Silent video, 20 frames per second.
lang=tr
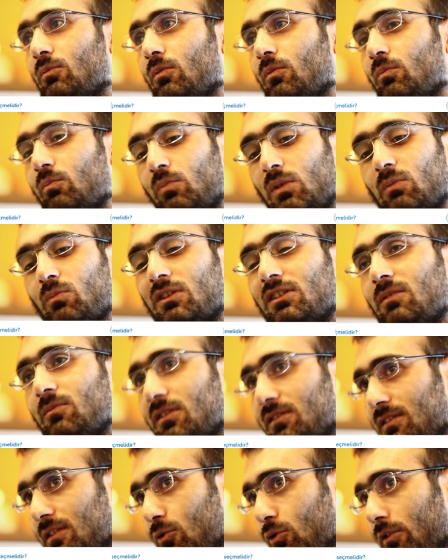bir
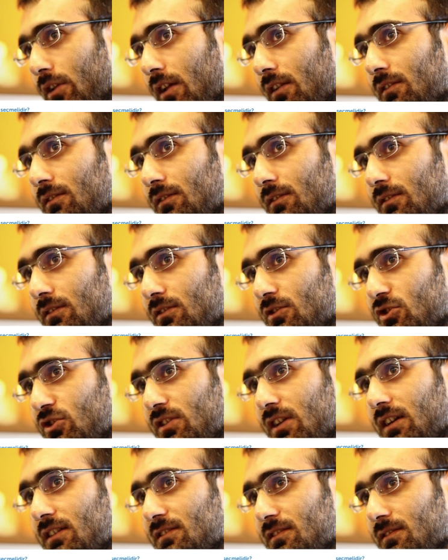matematiğe olan
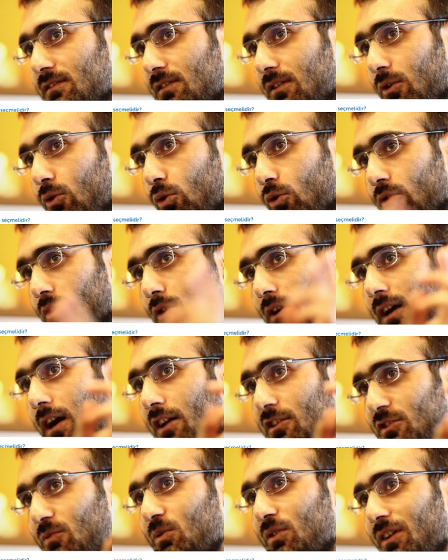iştiyak, ona
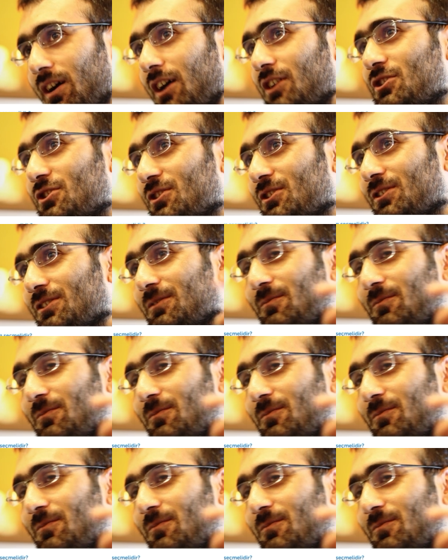karşı bir aşk,